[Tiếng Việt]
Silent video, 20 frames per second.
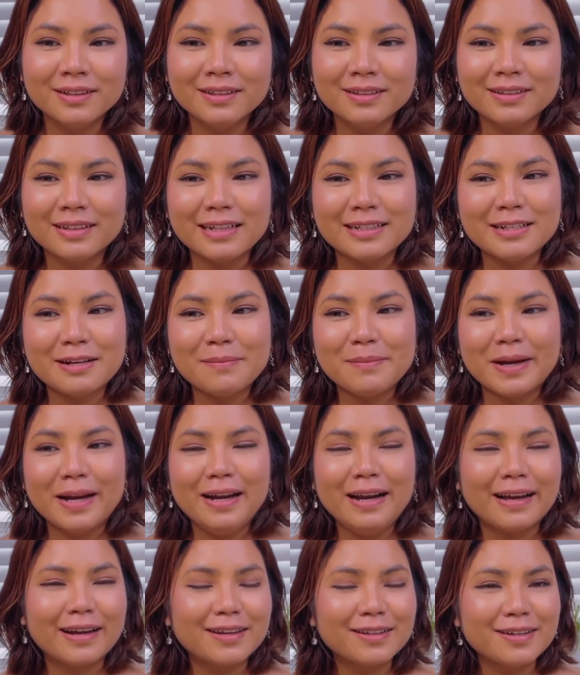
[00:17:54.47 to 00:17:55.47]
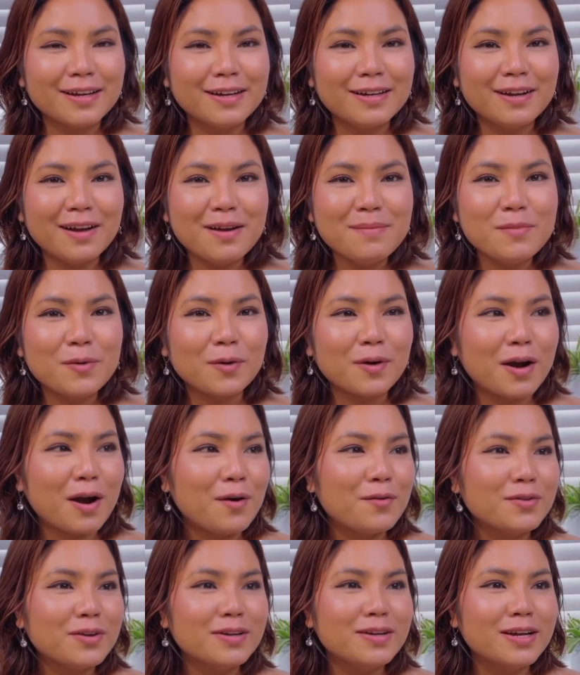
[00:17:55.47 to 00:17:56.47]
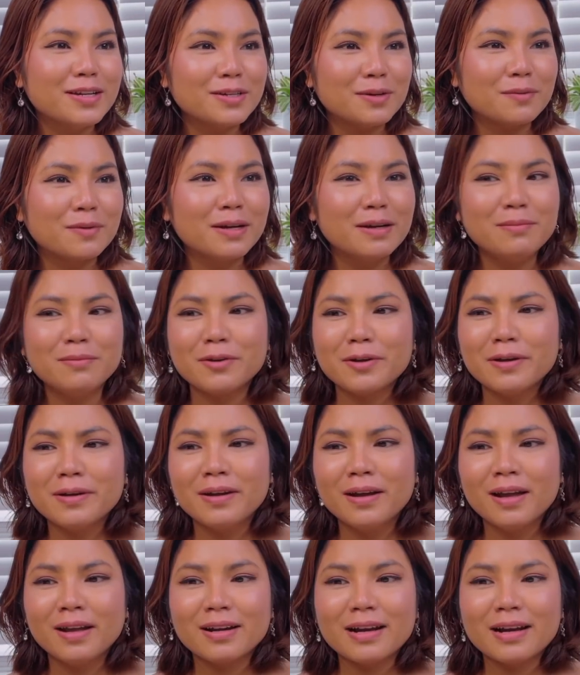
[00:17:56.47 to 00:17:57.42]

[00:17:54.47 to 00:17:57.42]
tại sao mẹ lại có thể nói một câu như vậy trong khi mẹ